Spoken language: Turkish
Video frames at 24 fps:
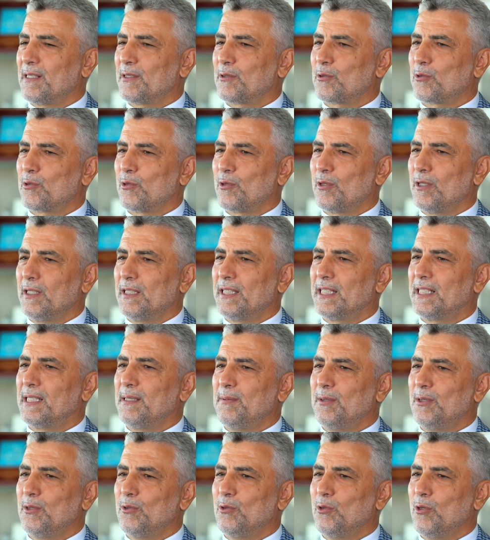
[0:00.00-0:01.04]
sonra
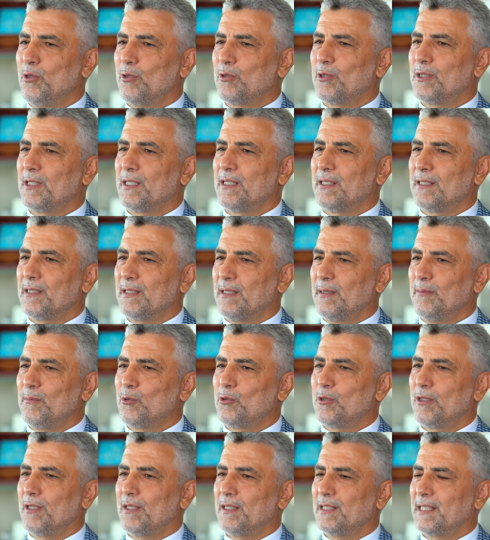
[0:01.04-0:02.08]
2004 yılında
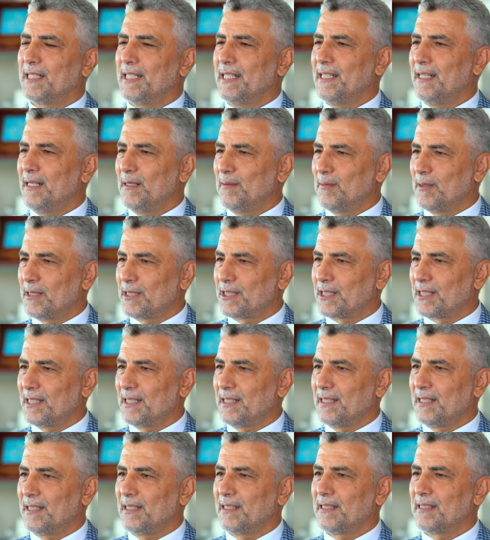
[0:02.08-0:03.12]
müsiyat genel
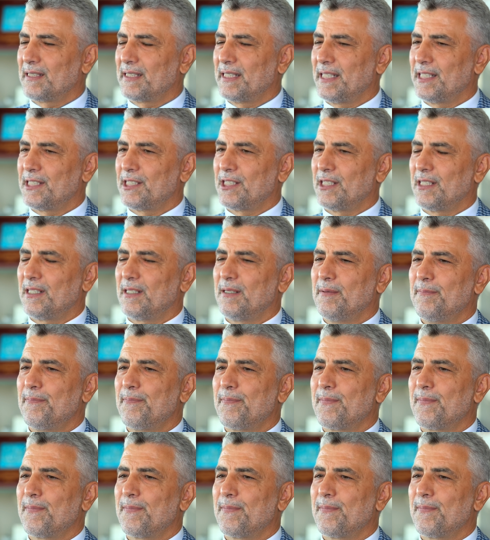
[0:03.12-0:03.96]
başkanı seçildim.